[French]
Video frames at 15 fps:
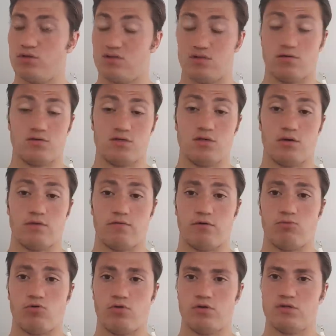ça aussi, hein,
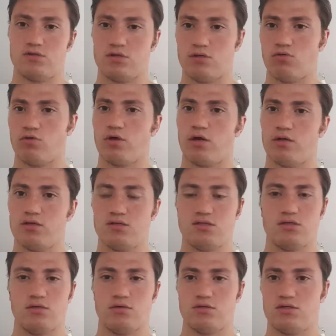vraiment, essayer de regarder
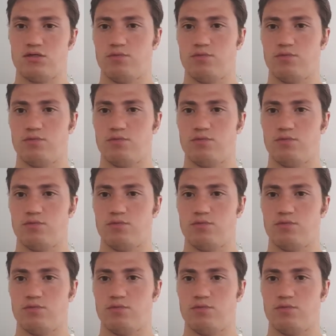si, euh,